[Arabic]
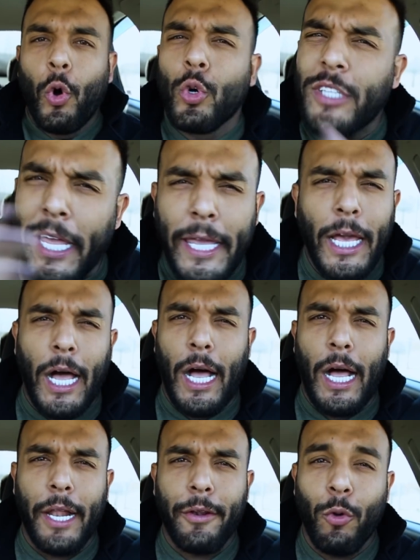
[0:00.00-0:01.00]
هو
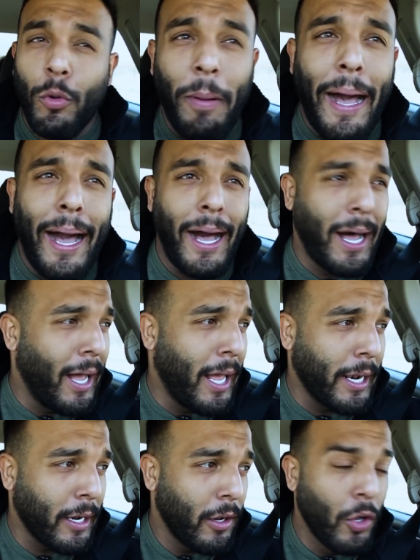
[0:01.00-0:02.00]
طيار هو
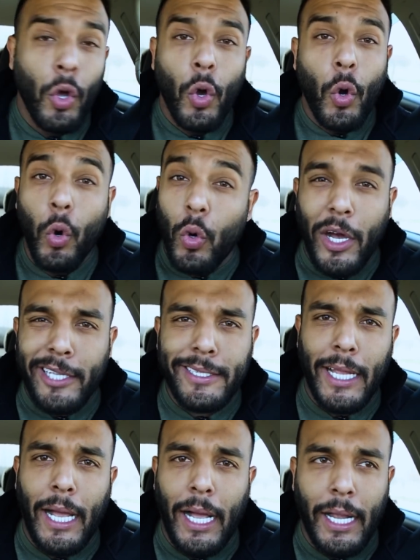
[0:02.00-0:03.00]
بحار هو
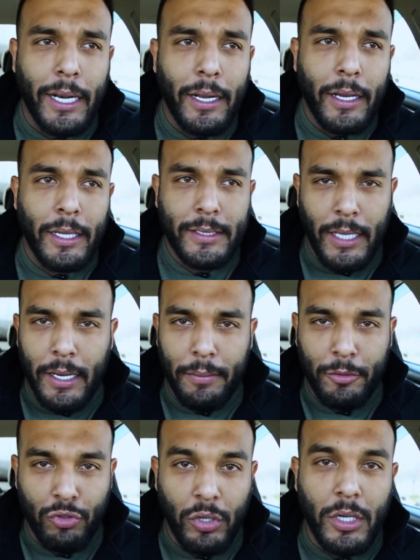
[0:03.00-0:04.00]
قطار قطار
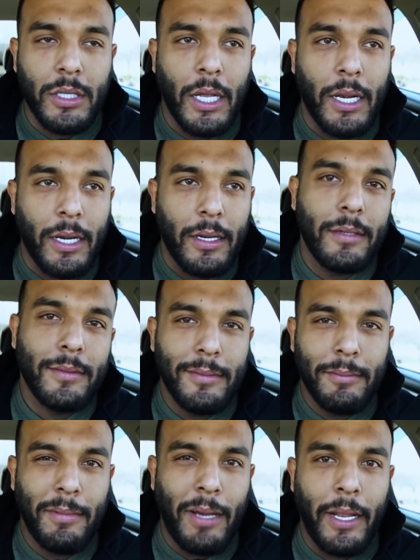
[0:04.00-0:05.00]
بسوق قطار
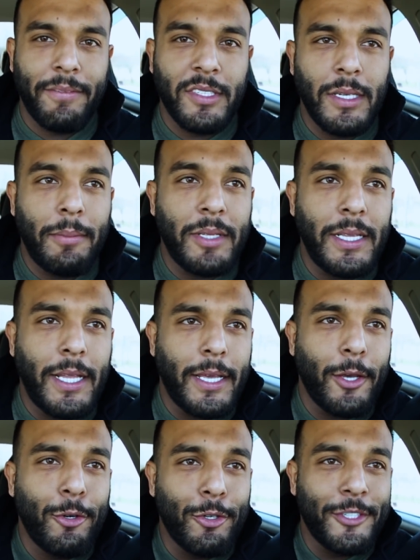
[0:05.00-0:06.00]
على نفس النمط
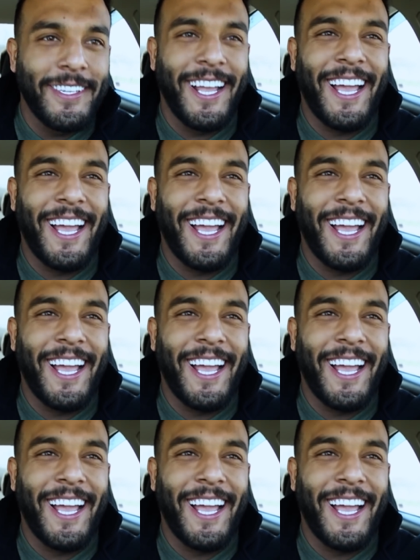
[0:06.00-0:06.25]
تدققوه